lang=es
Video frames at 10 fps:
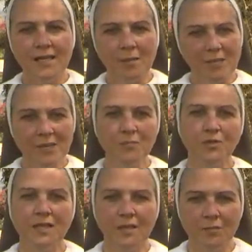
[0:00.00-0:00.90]
y al
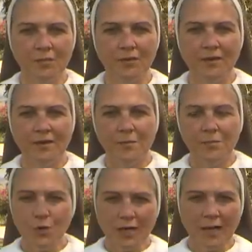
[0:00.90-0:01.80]
mismo tiempo
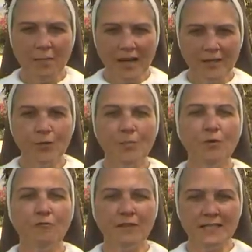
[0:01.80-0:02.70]
proclamando y
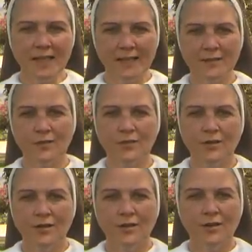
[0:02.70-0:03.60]
profesando
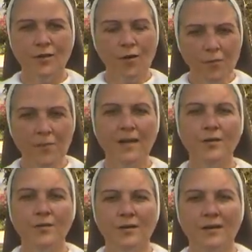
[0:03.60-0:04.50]
con
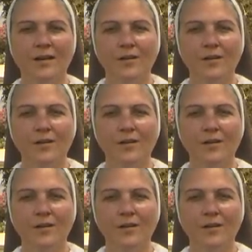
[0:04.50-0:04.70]
valor,